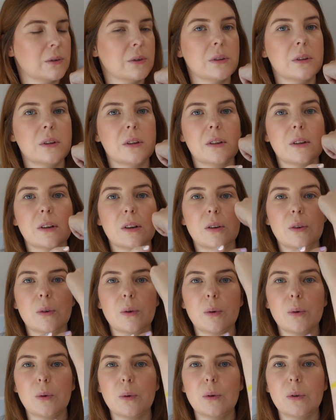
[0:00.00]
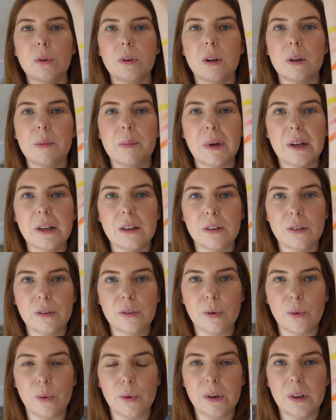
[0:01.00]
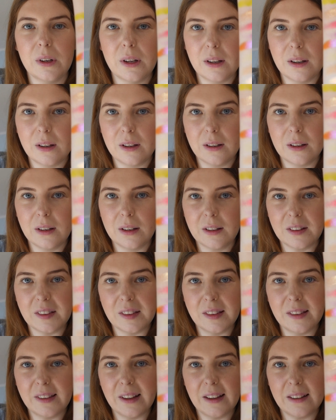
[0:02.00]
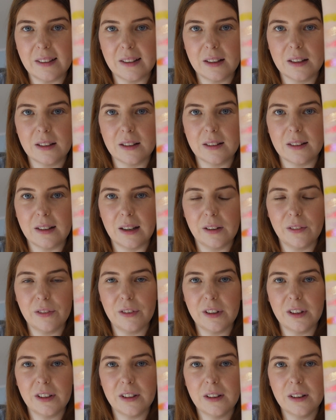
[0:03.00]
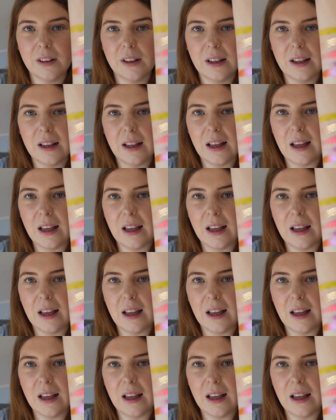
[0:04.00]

Und dieser grüne Limettenton, der den ich sehr, sehr interessant finde.